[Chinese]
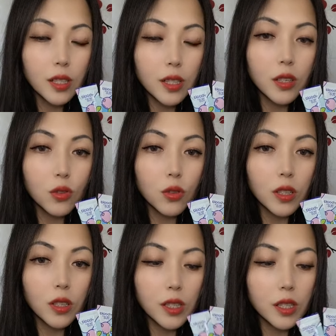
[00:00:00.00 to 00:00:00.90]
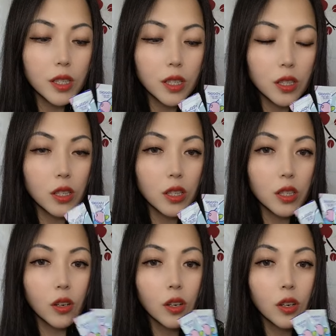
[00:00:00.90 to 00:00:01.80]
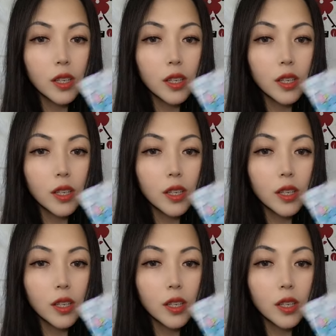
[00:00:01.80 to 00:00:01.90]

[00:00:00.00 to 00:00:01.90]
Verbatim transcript: 几点睡几点吃一条，